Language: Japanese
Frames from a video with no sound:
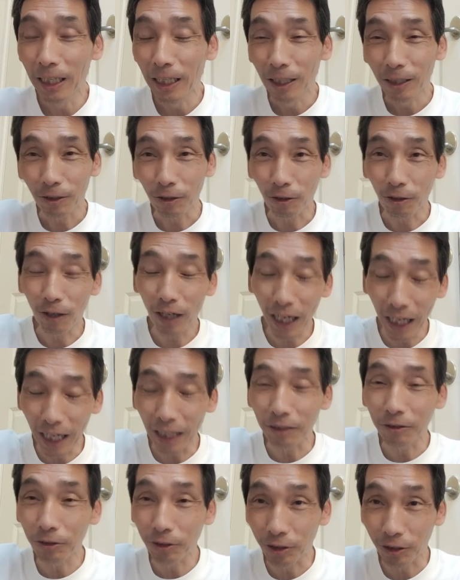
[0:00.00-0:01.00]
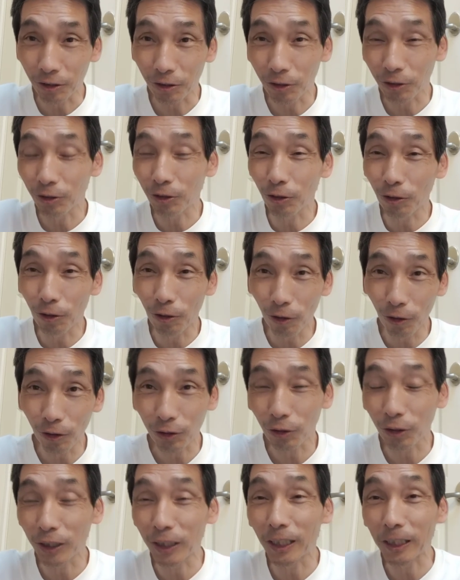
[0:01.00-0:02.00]
そこから宇宙の情報を
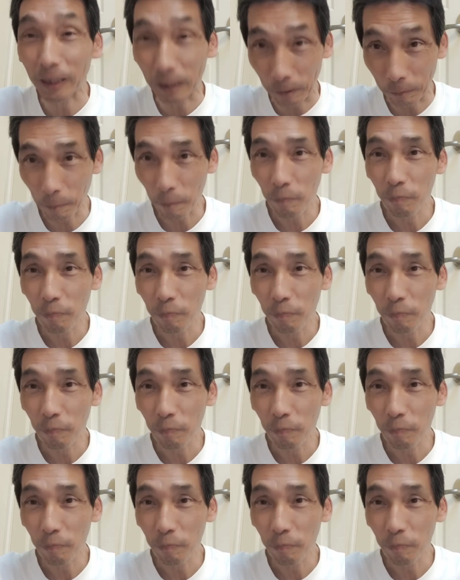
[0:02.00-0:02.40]
取り入れたの。